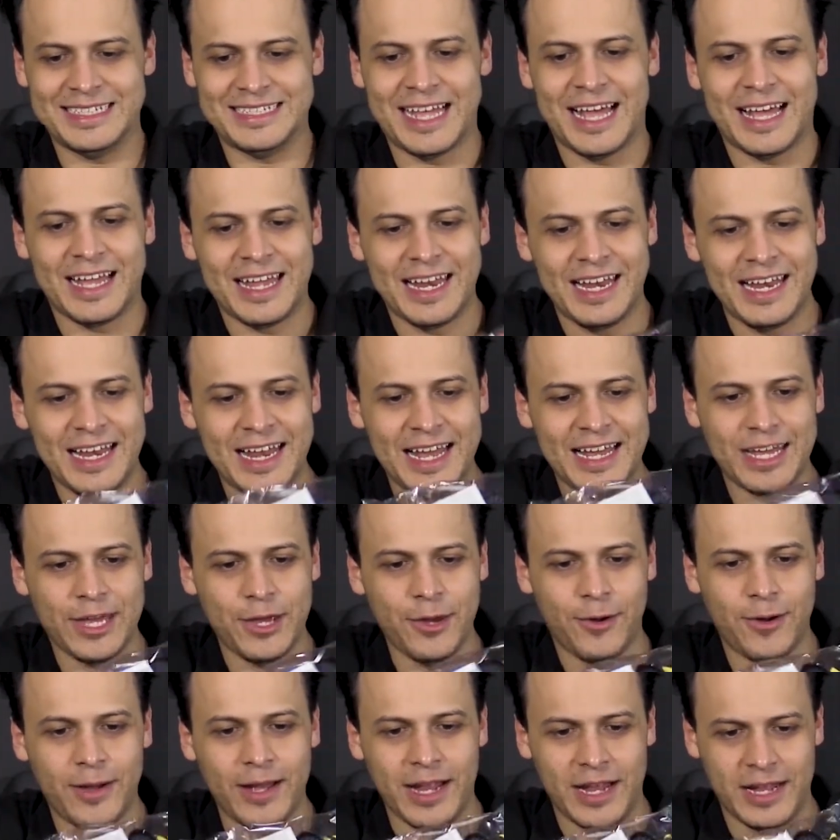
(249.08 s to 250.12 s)

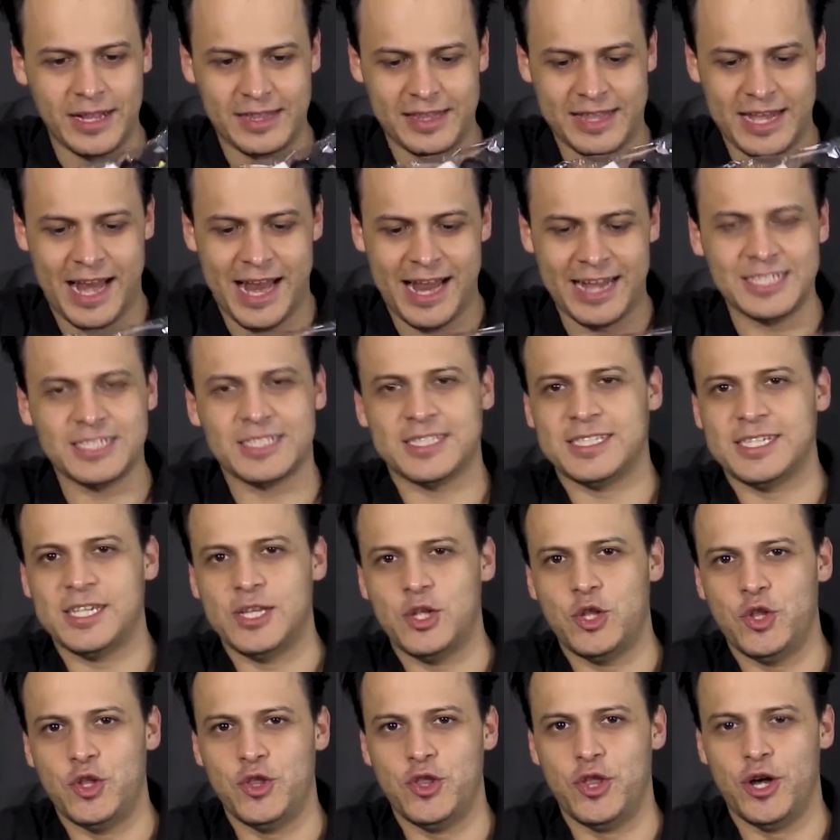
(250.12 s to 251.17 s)
Sacrilegio en 3,
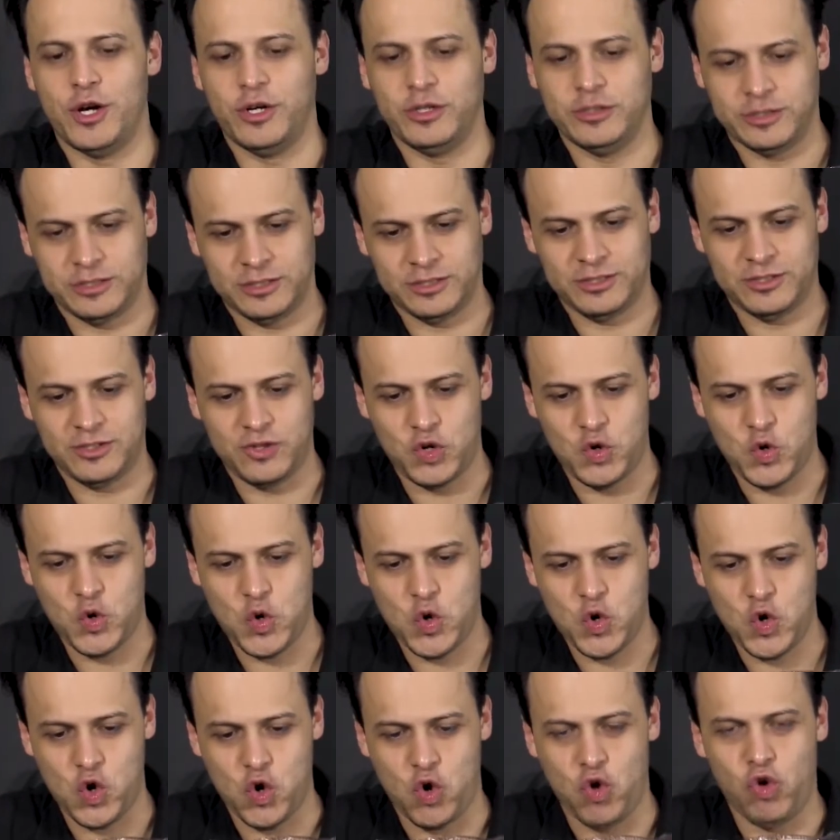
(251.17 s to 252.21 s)
2,
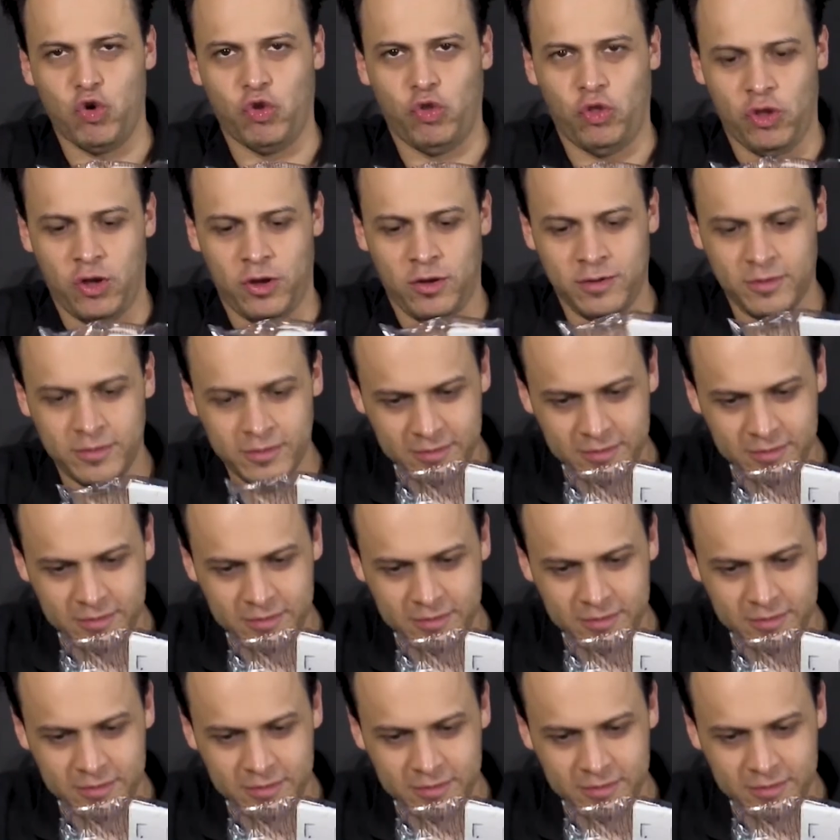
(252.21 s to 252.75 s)
1.